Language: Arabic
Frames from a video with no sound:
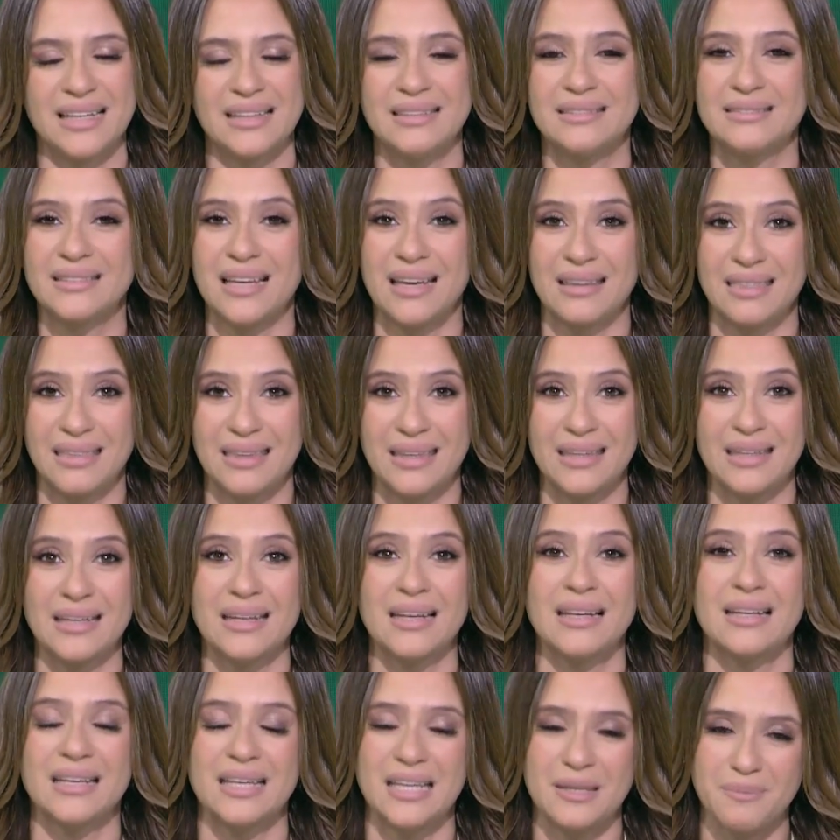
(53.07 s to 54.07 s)
التاثير
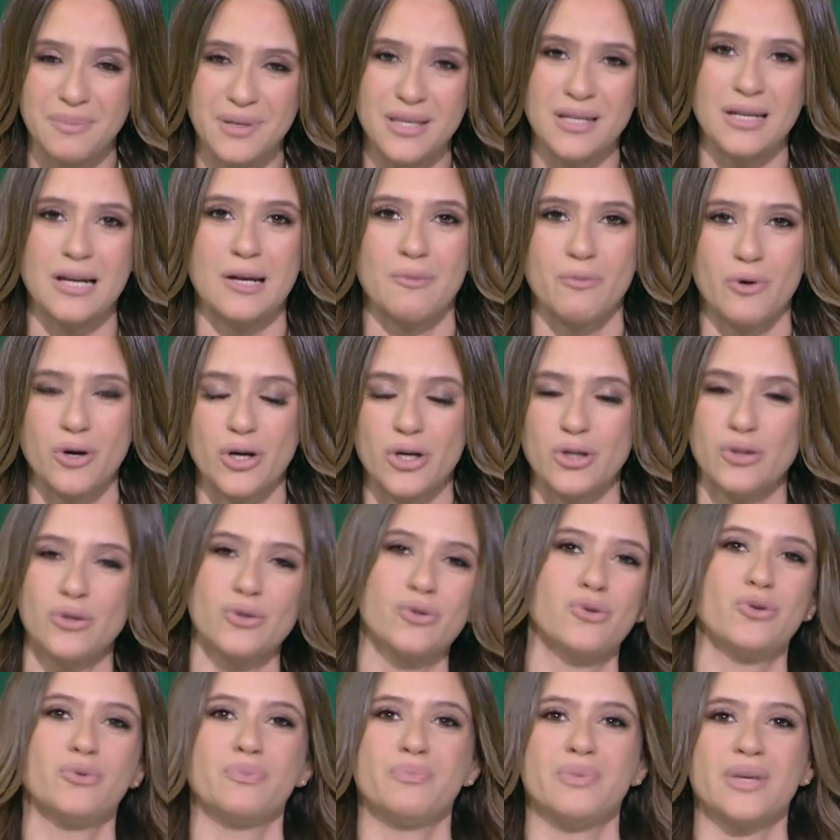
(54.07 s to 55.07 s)
الكبير اللي ممكن
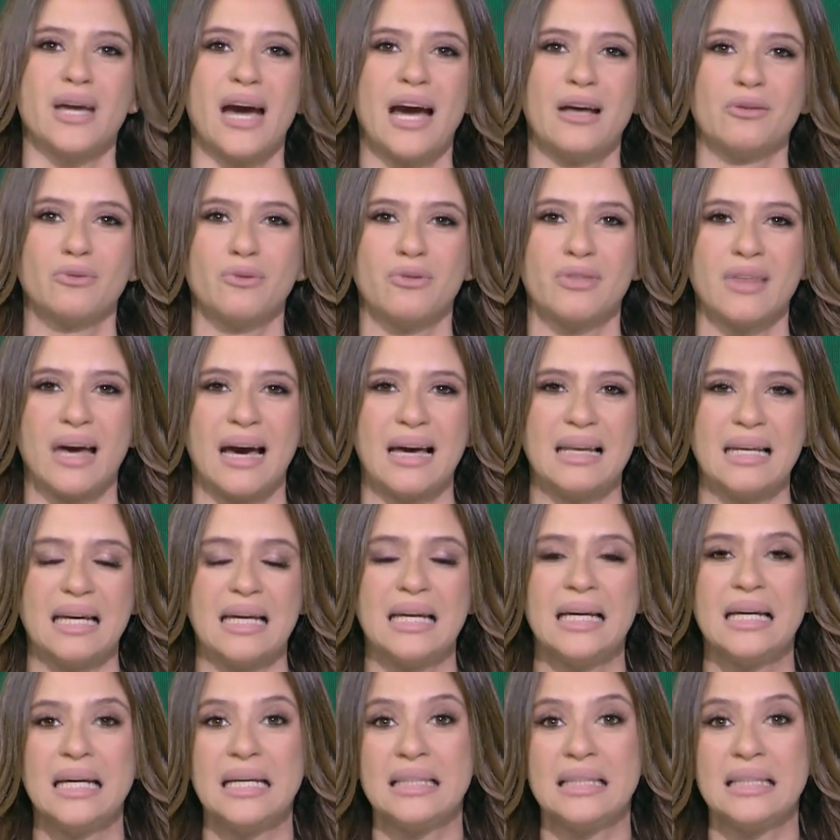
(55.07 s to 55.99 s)
يكون بيحدث على